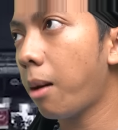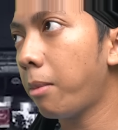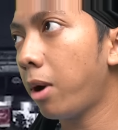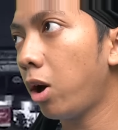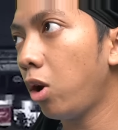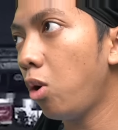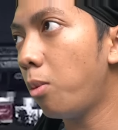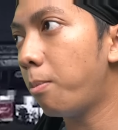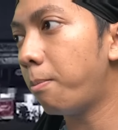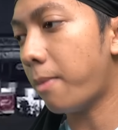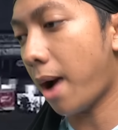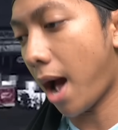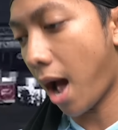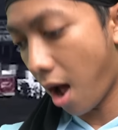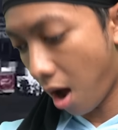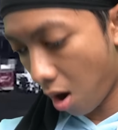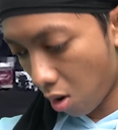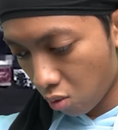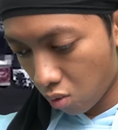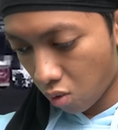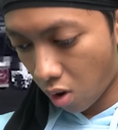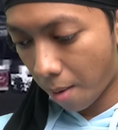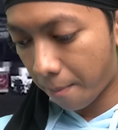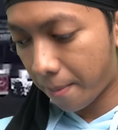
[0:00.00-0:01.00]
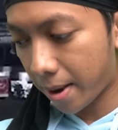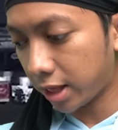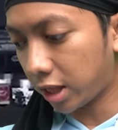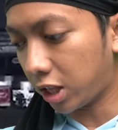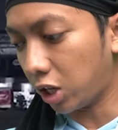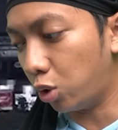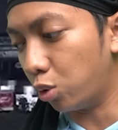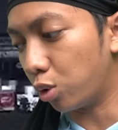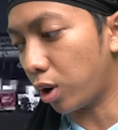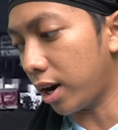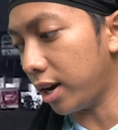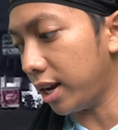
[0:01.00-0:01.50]
emang lo mau apa
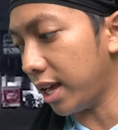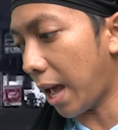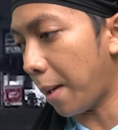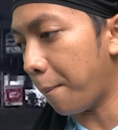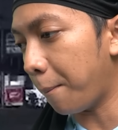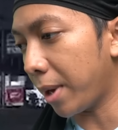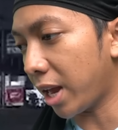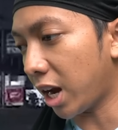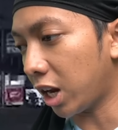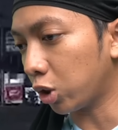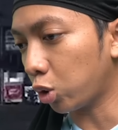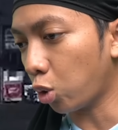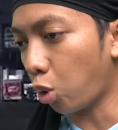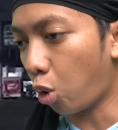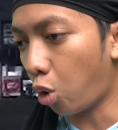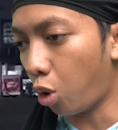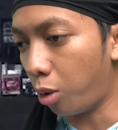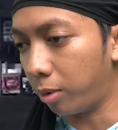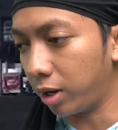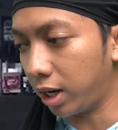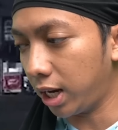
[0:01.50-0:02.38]
tiduran di emperan toko